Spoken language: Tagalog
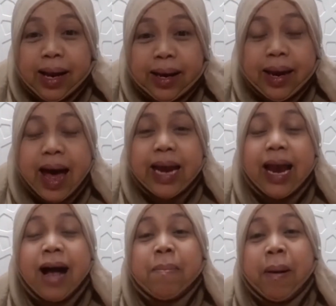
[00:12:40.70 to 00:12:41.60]
Dahil
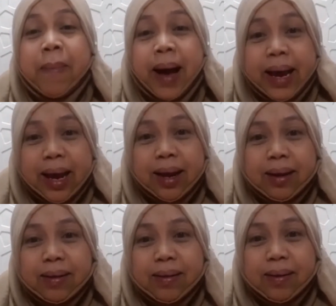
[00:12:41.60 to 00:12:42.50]
ang babae,
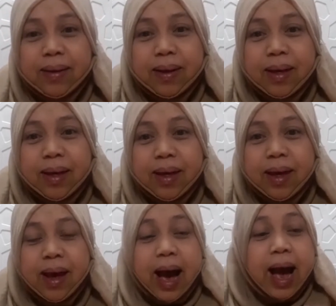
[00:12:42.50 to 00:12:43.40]

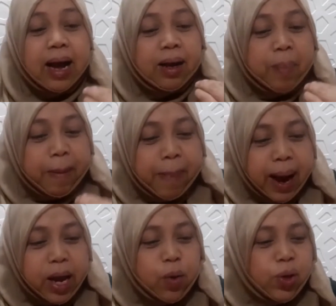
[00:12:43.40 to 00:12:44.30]
ang
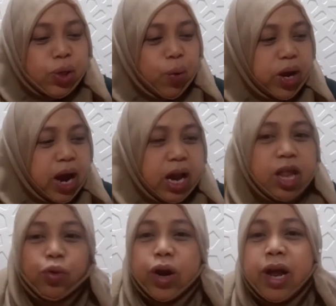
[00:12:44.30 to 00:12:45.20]
babae, gusto kong ihalin
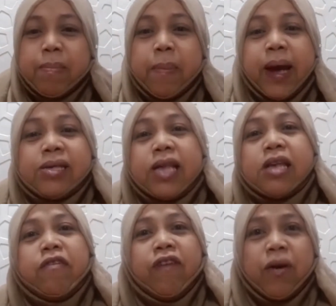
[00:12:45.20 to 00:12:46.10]
tulad ang babae sa
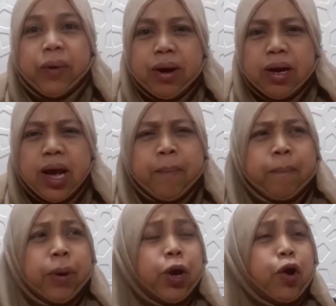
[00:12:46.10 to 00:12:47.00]
isang flower.
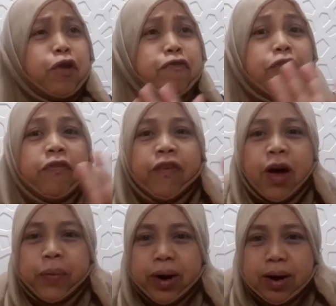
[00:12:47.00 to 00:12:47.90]
Beautiful
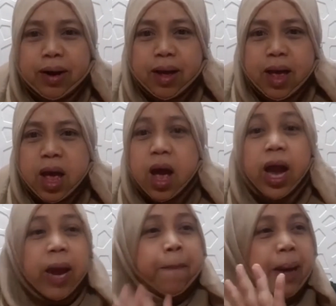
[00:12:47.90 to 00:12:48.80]
flower
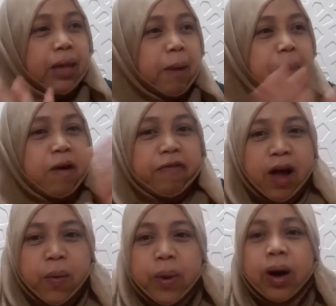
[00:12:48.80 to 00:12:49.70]
iba't ibang
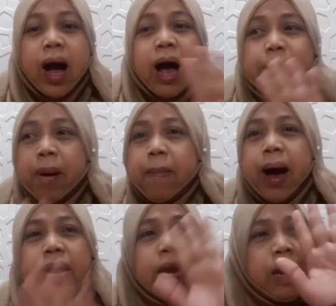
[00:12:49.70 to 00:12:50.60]
flower. Ang
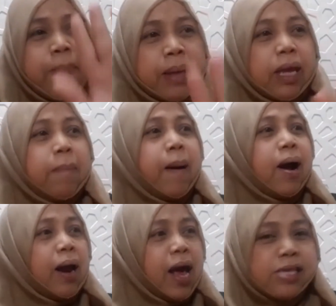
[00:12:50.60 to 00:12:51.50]
babae, iba't
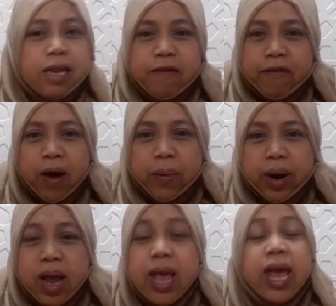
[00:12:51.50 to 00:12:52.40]
ibang klase ng flower.
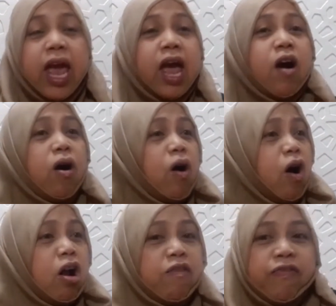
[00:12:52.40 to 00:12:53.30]
Eh,
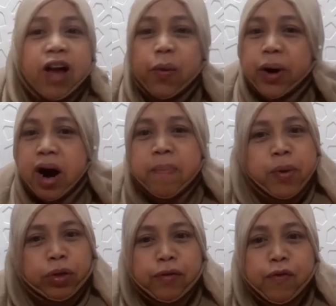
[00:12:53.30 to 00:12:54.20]
all flower are
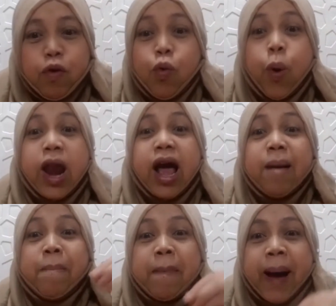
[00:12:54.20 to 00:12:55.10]
beautiful.
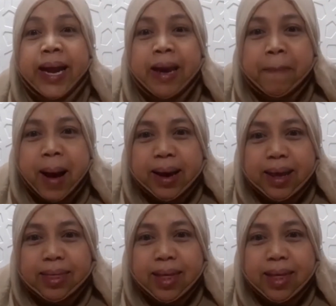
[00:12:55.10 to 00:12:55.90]
Walang babae na pangit.